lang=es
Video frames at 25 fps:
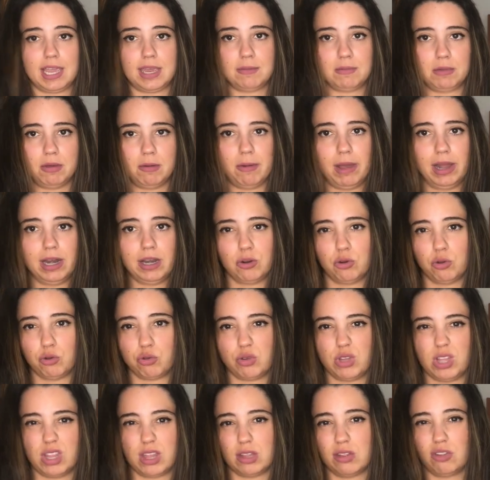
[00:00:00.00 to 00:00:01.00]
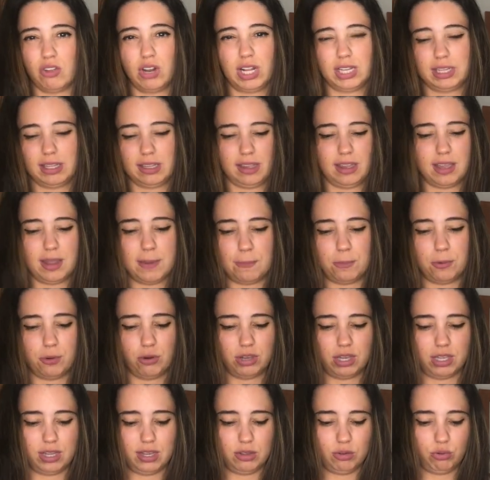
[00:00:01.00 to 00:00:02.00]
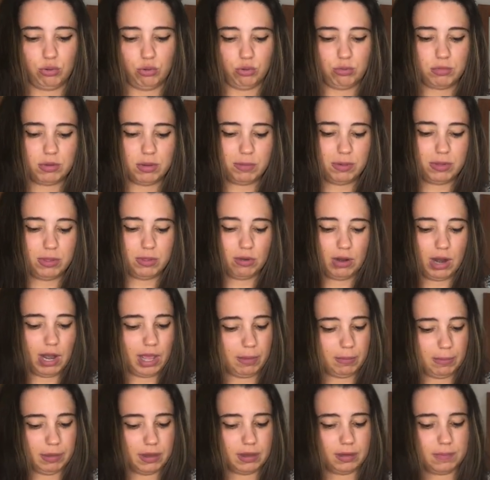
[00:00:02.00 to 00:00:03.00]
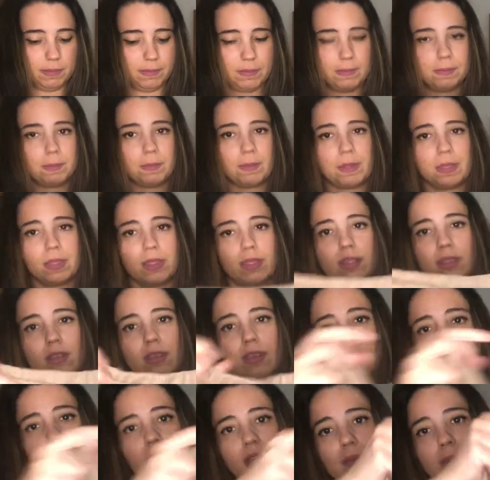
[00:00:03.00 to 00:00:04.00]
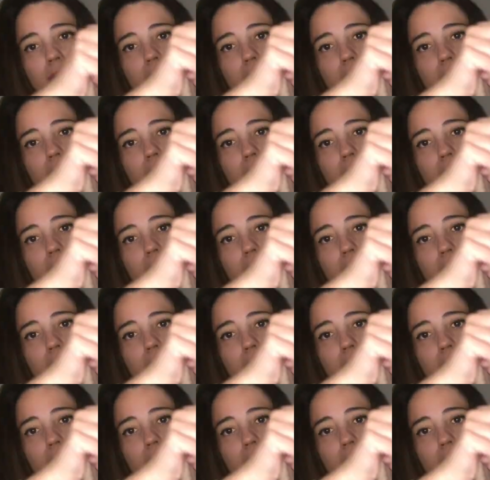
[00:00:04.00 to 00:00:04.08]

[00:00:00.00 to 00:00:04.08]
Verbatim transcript: M, ¿vale? No estoy diciendo las tallas porque de todo me pidió la M el